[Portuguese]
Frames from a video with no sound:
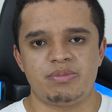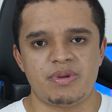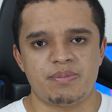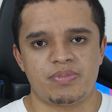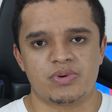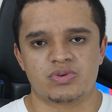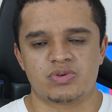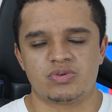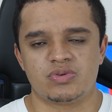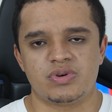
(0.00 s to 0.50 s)

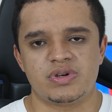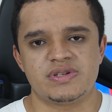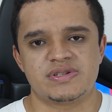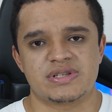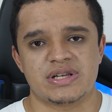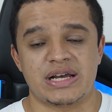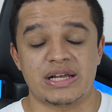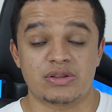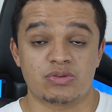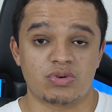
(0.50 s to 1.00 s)

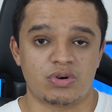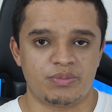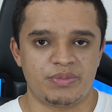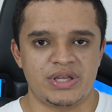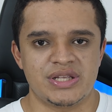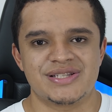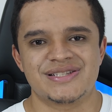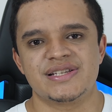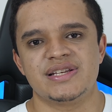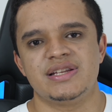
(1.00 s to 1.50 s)
M.2
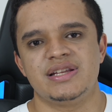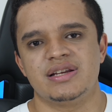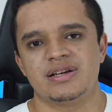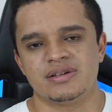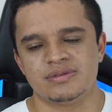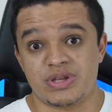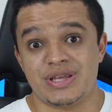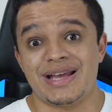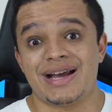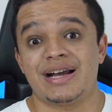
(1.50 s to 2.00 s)
atualmente seria
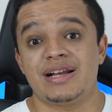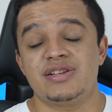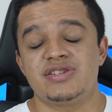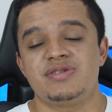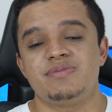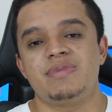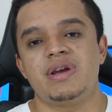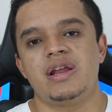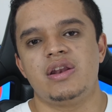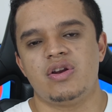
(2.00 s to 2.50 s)
o que há
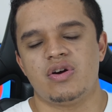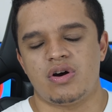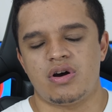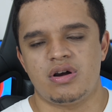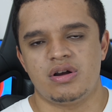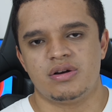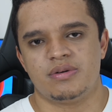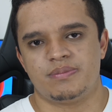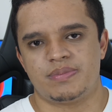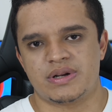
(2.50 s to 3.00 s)
de
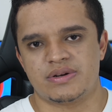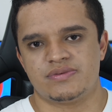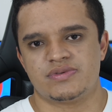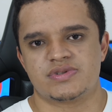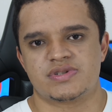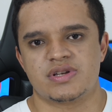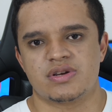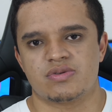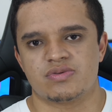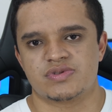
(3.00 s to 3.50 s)
melhor para
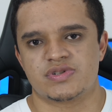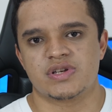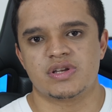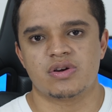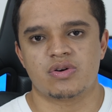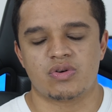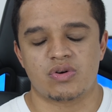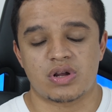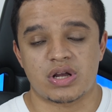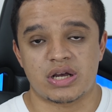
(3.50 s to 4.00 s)
você
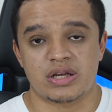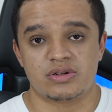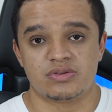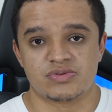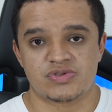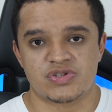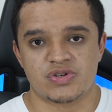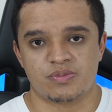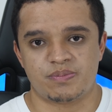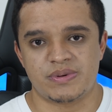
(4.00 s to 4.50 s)
conseguir colocar
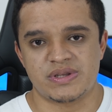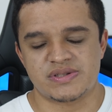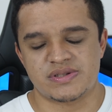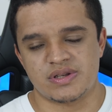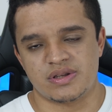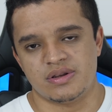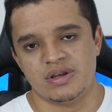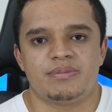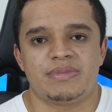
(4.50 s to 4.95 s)
no seu PC.